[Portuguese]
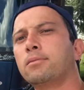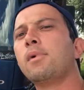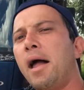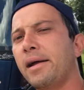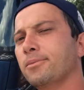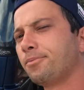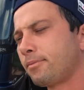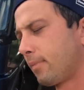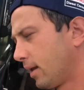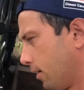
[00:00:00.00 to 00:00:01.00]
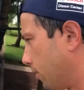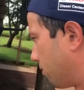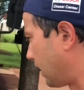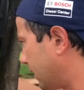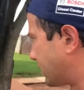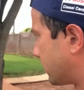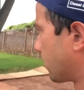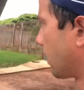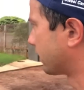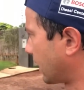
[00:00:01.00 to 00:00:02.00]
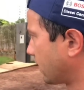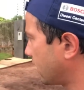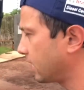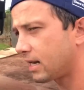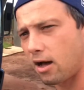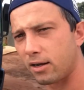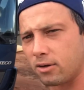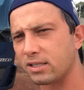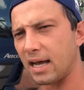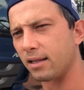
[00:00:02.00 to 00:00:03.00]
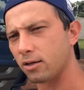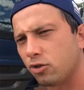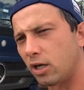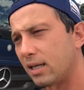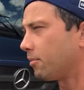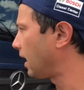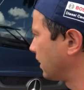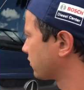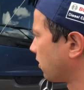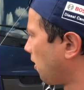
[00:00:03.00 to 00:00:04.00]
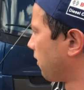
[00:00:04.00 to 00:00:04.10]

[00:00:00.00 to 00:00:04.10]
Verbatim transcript: Aí. Mas ele tá naquele grau, né, gurizada? Só trabalha só.